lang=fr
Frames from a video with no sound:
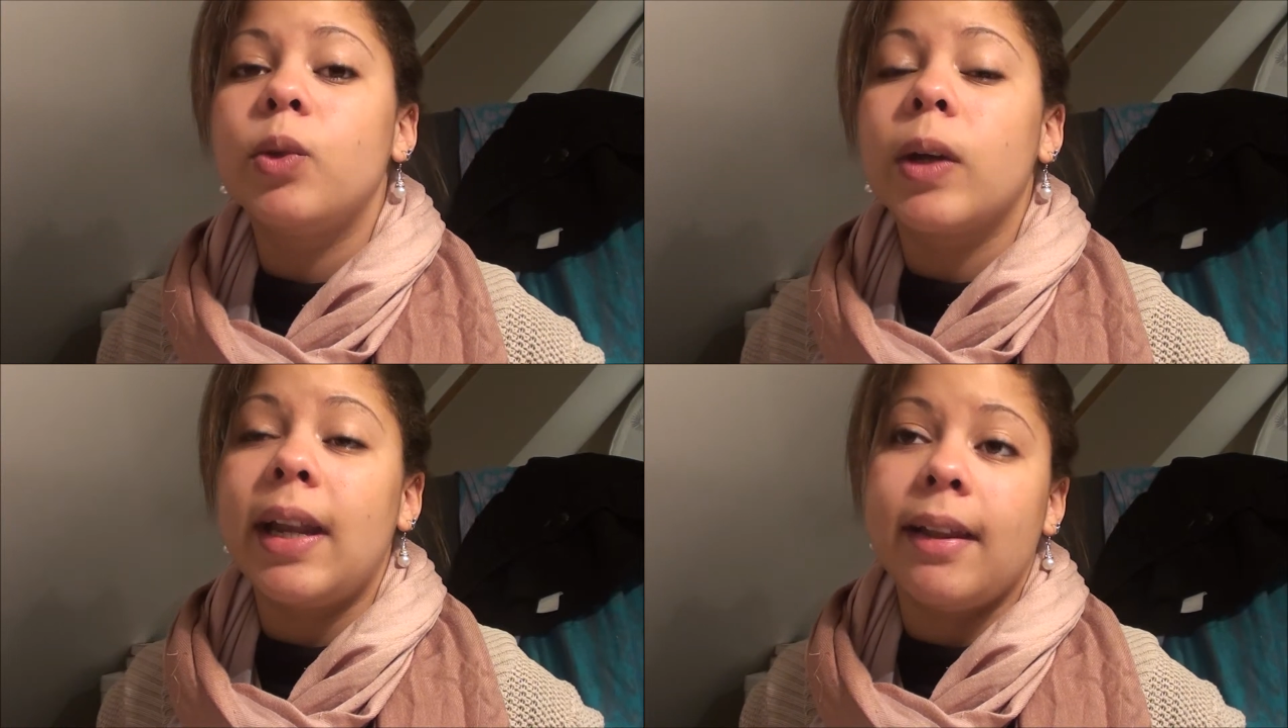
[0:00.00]

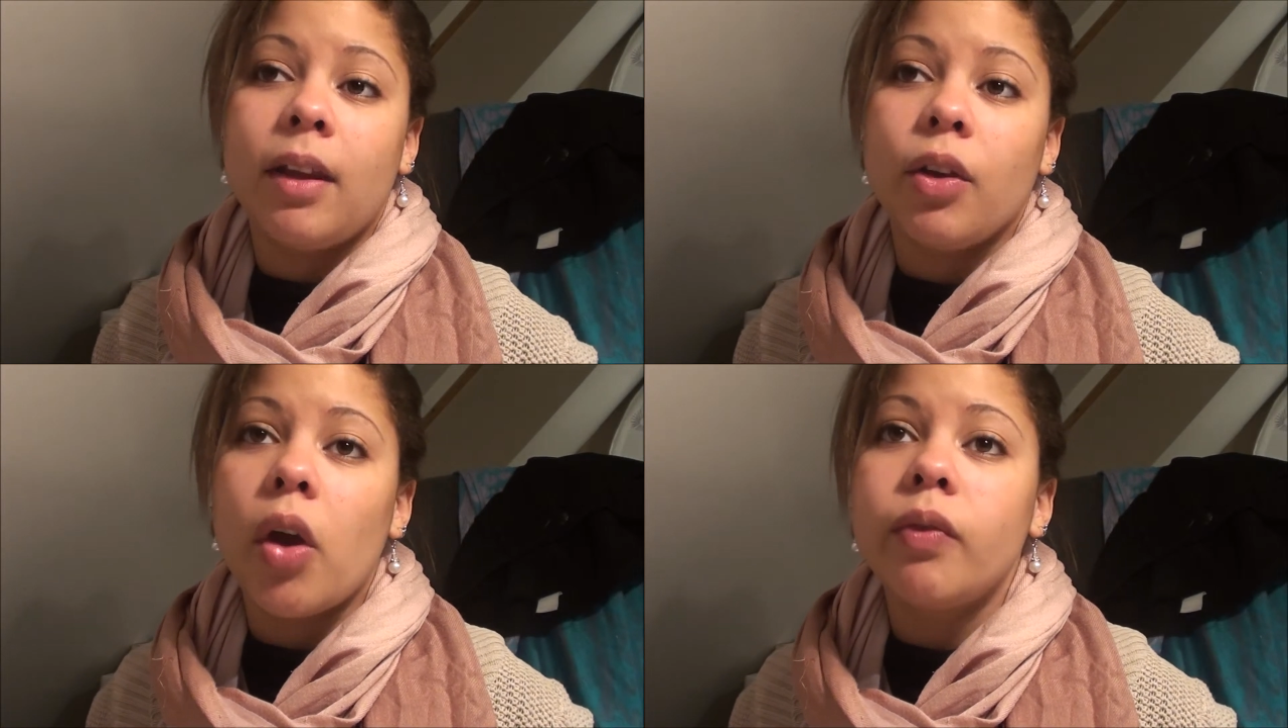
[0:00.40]
Donc à
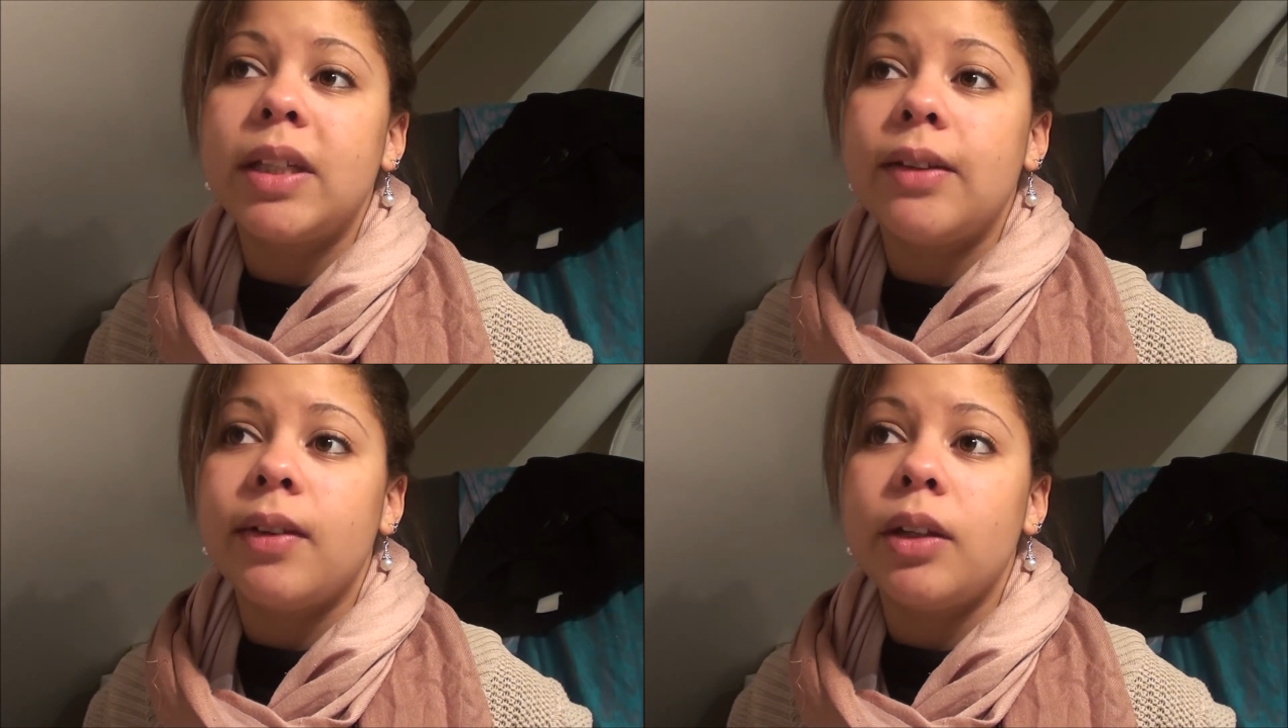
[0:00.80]
l'intérieur
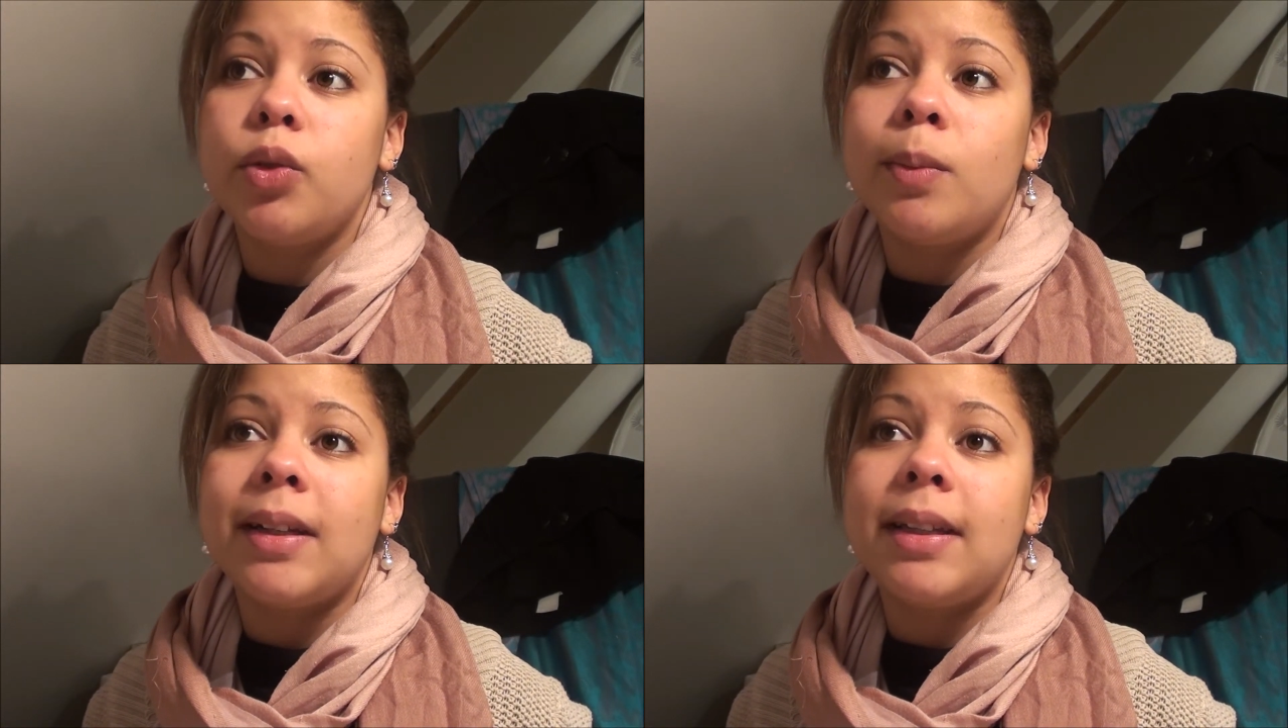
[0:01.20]
vous avez
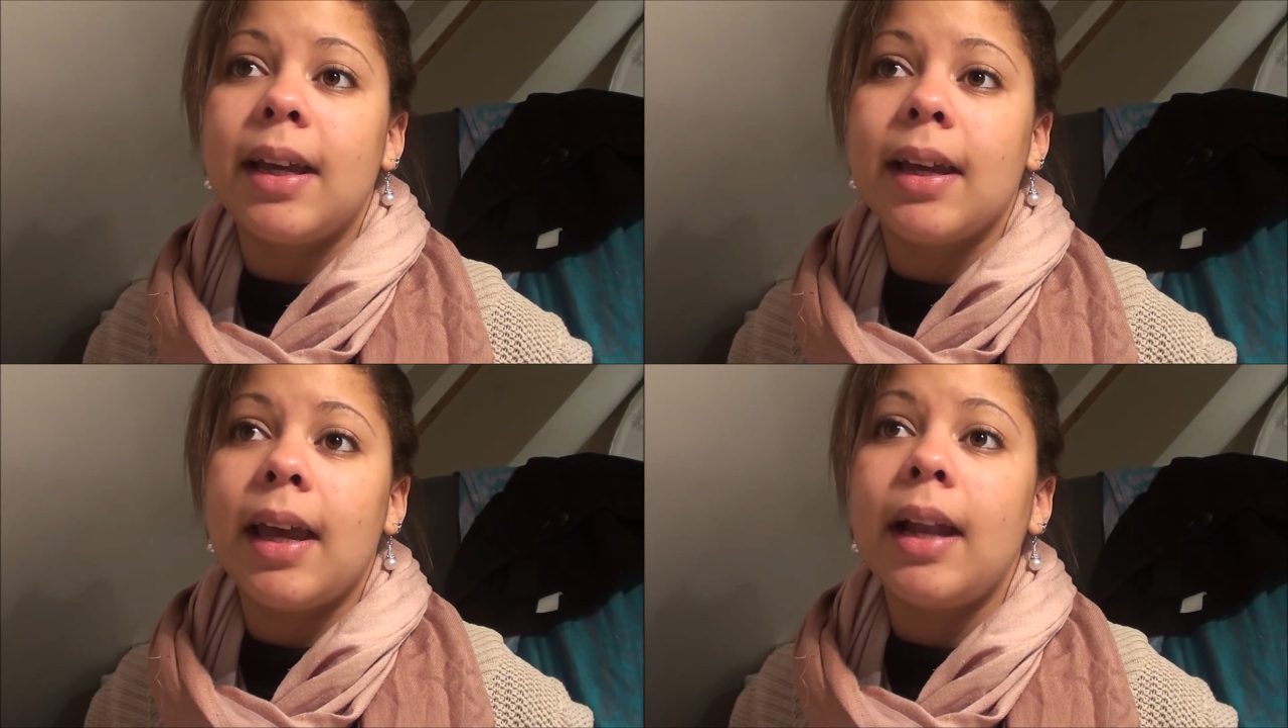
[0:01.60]
du
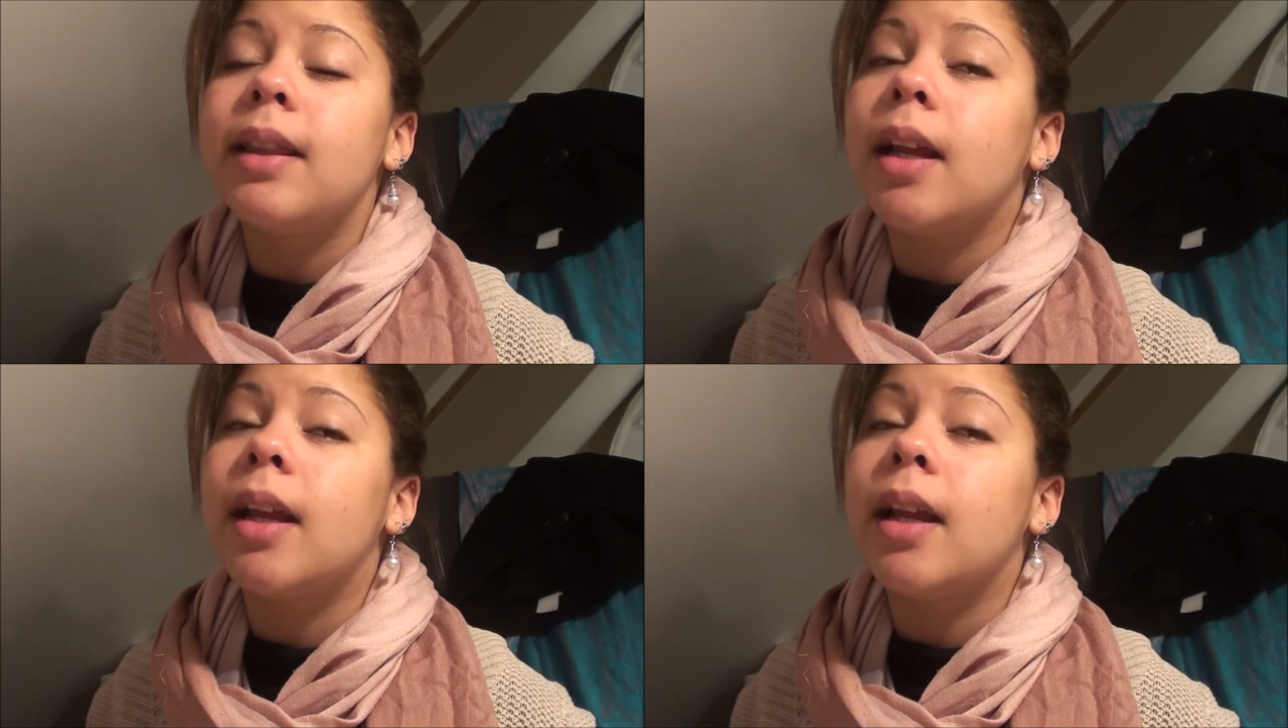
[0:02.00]
matériel